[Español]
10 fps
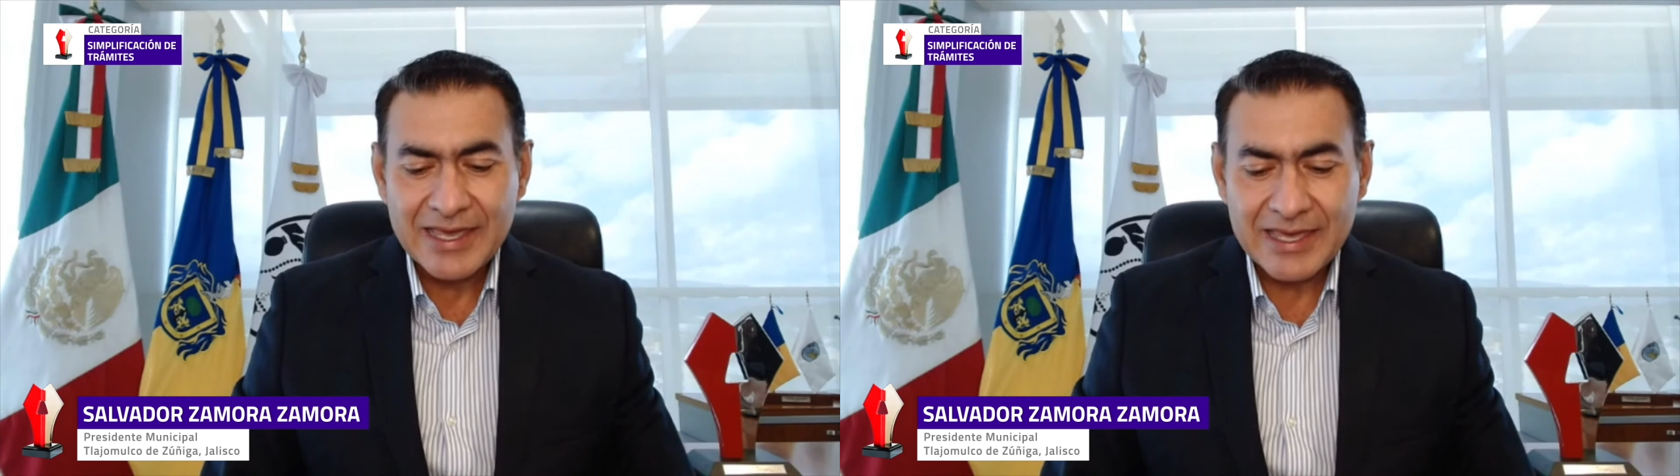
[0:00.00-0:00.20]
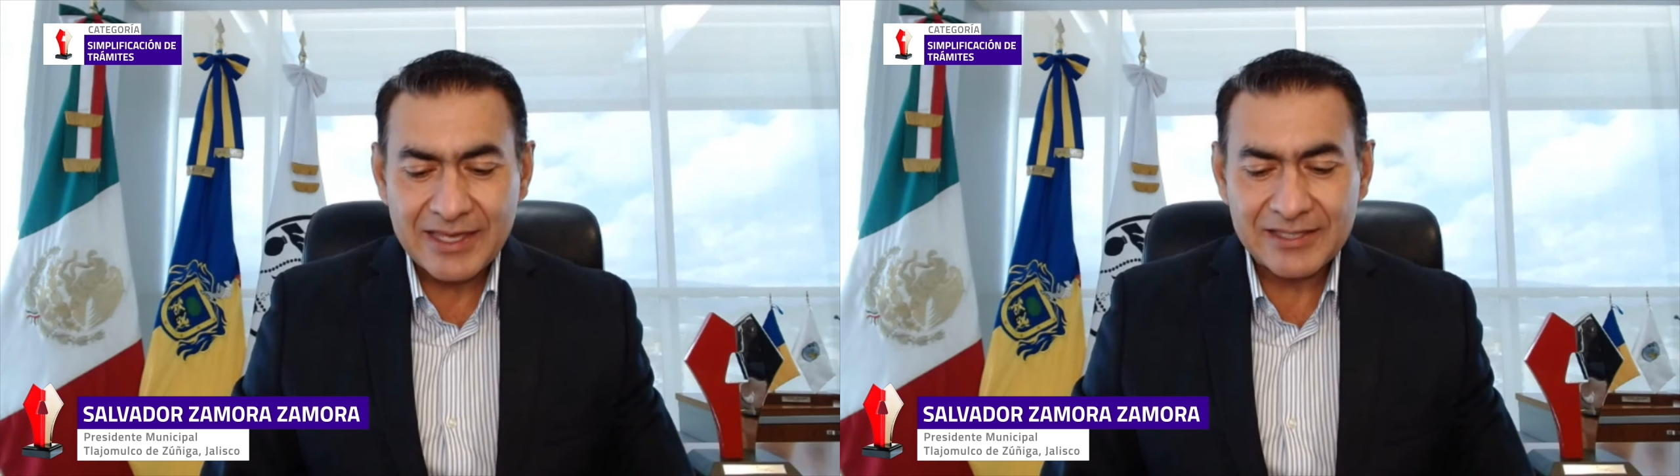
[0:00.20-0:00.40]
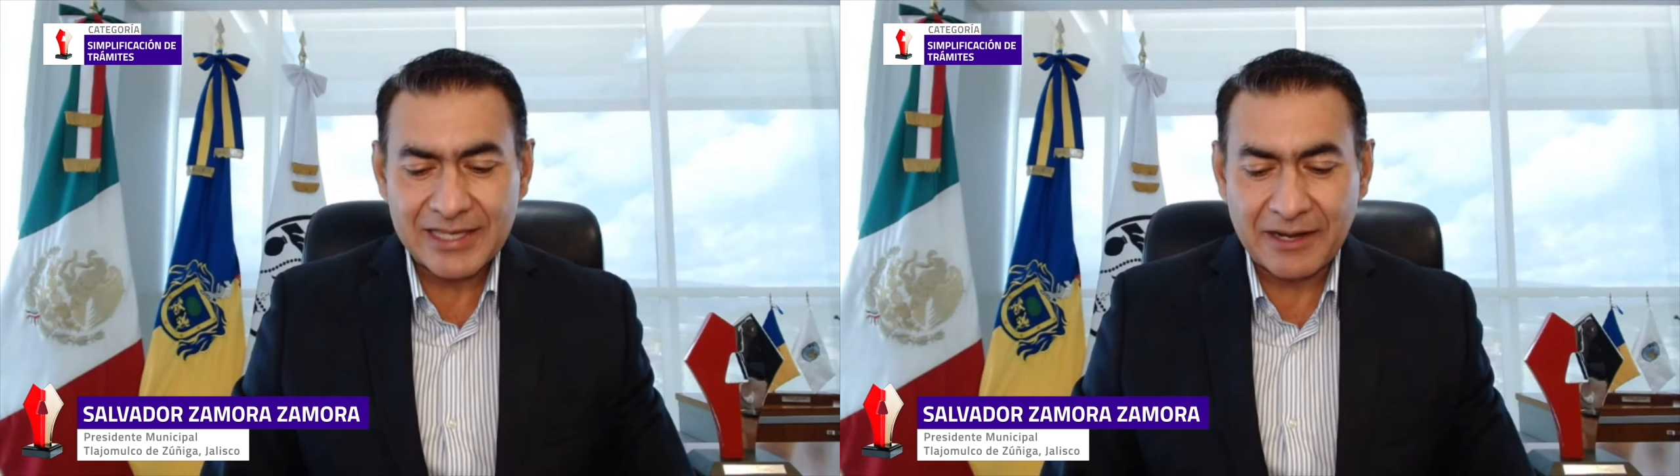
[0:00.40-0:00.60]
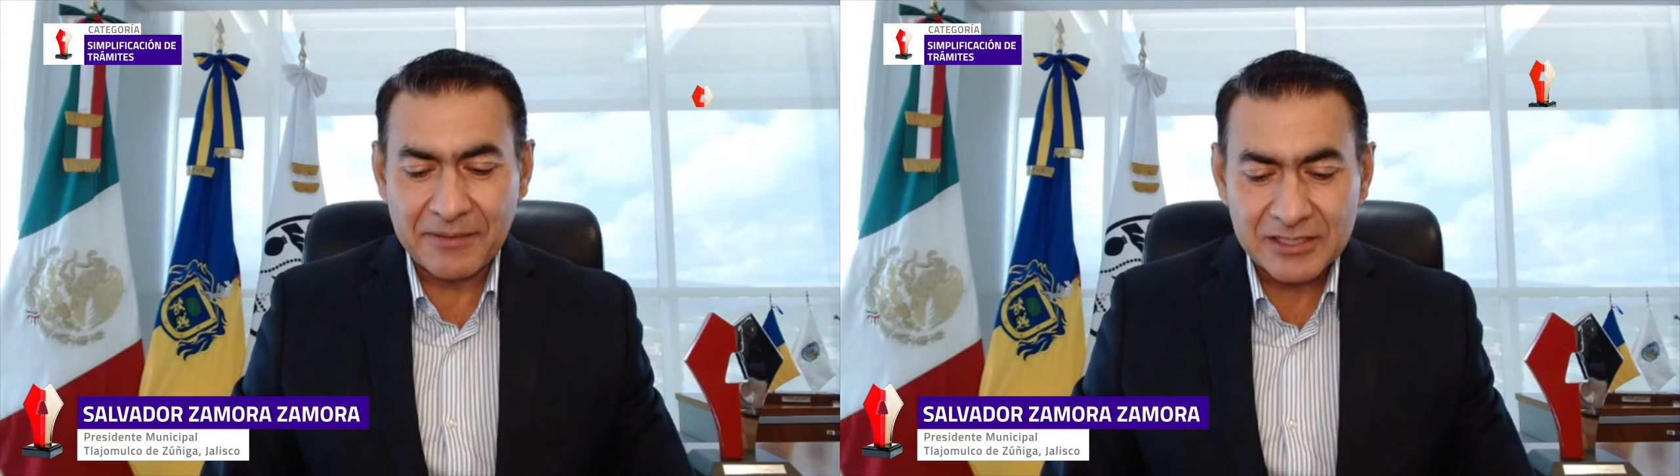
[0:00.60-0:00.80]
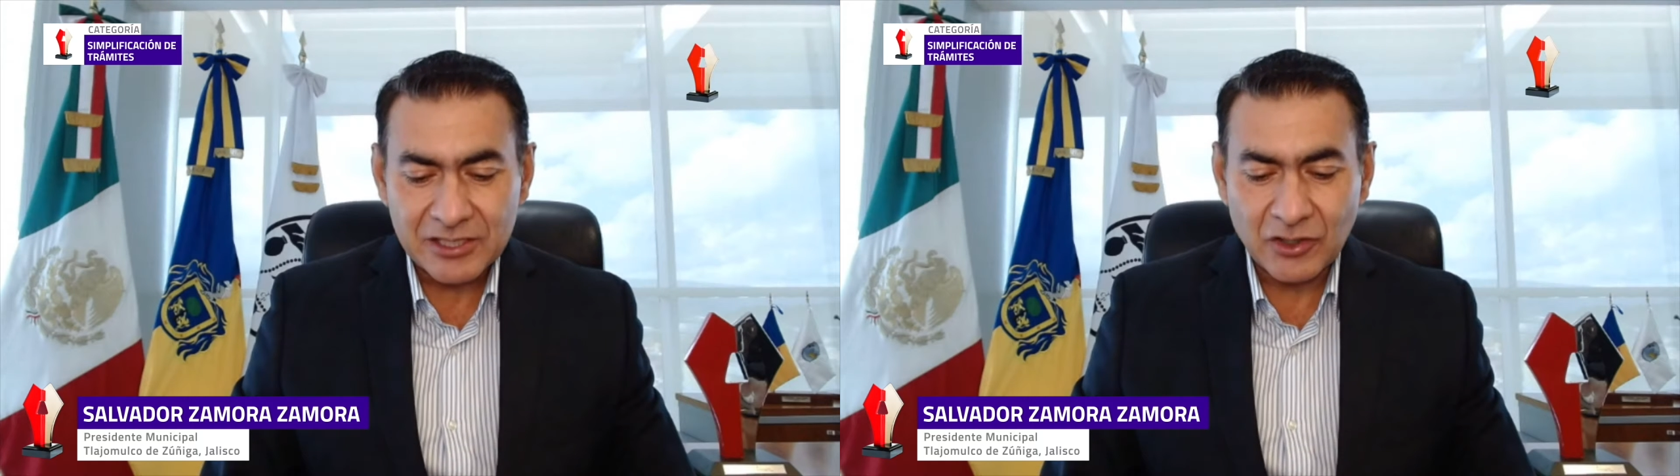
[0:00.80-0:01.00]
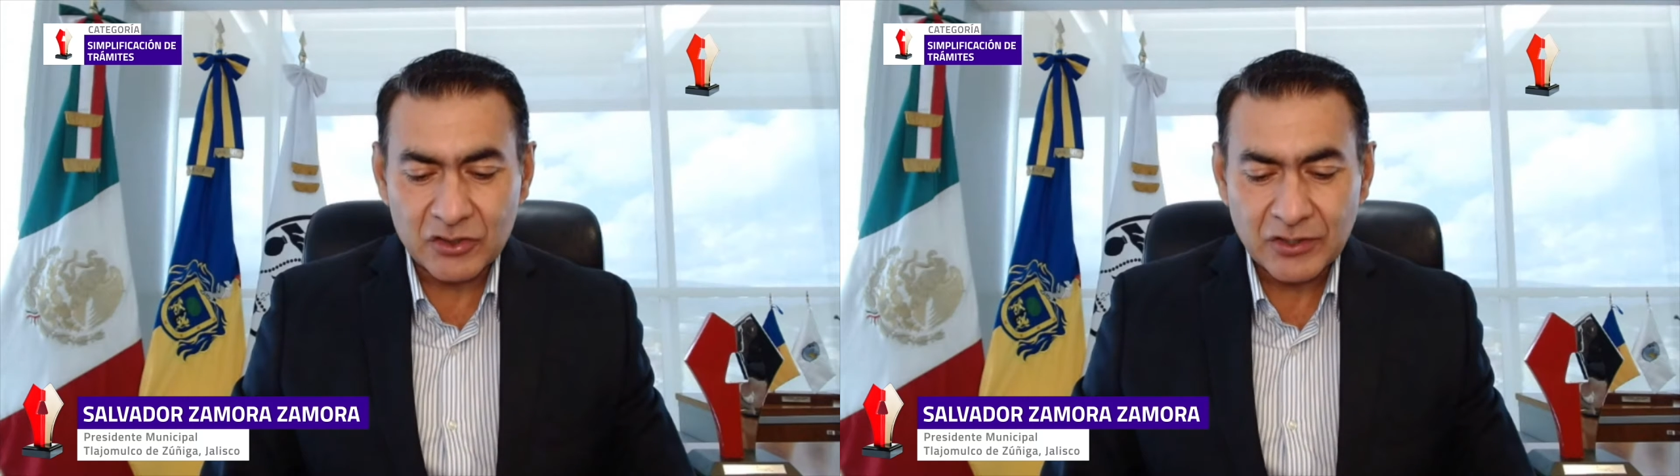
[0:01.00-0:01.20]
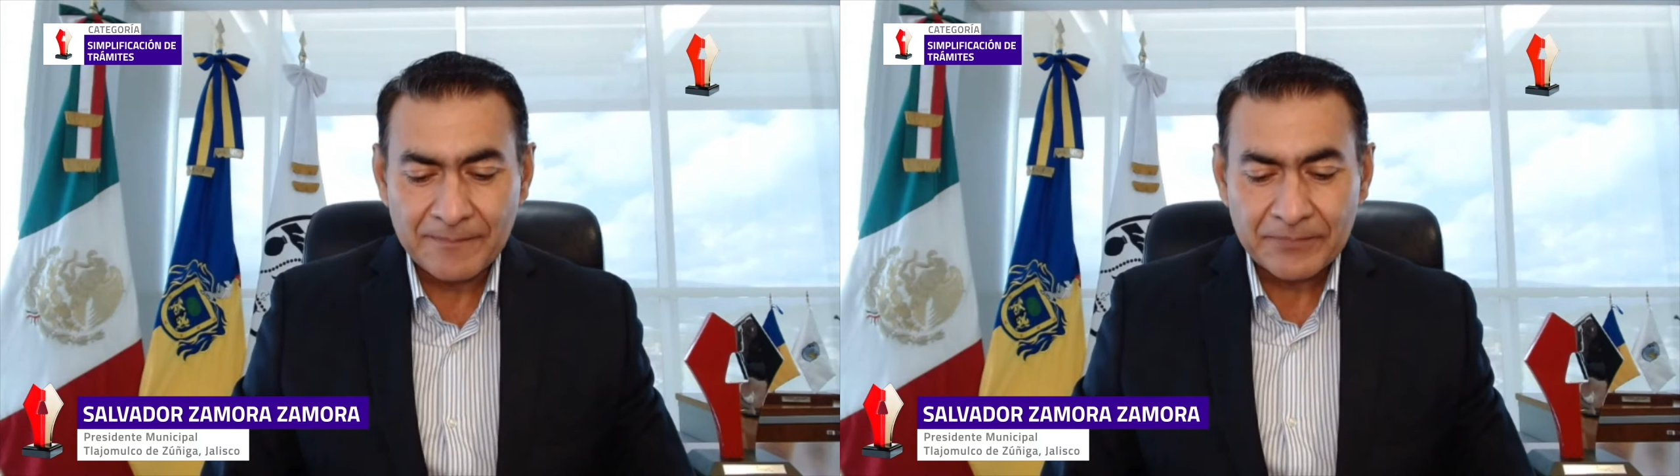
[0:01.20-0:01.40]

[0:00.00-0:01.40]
y servicios